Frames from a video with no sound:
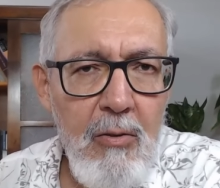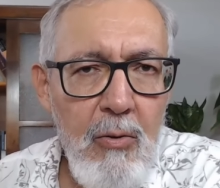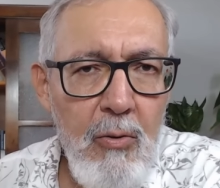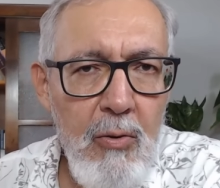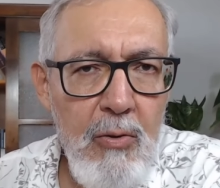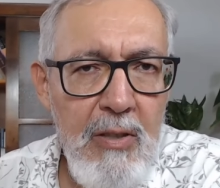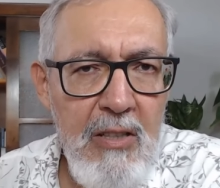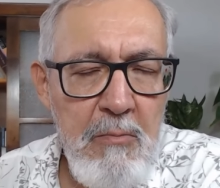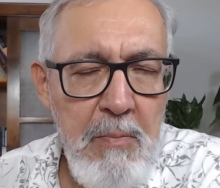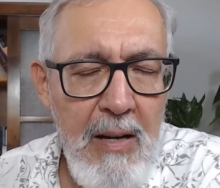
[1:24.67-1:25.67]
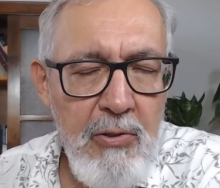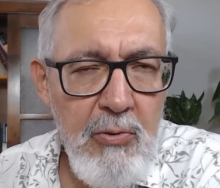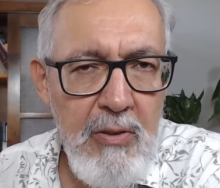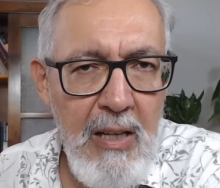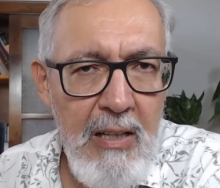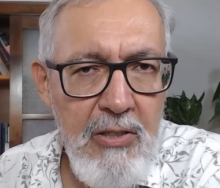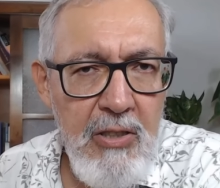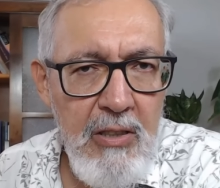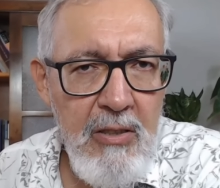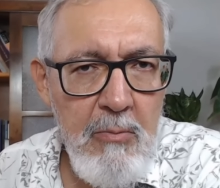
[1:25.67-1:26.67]
no despacho de
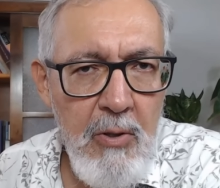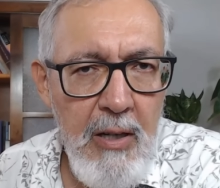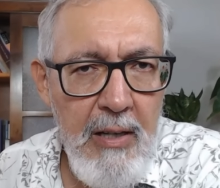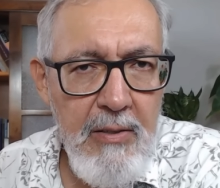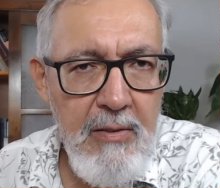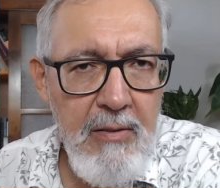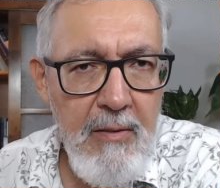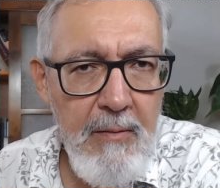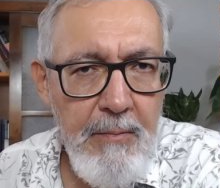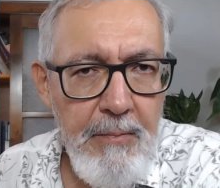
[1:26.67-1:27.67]
Alexandre de Moraes.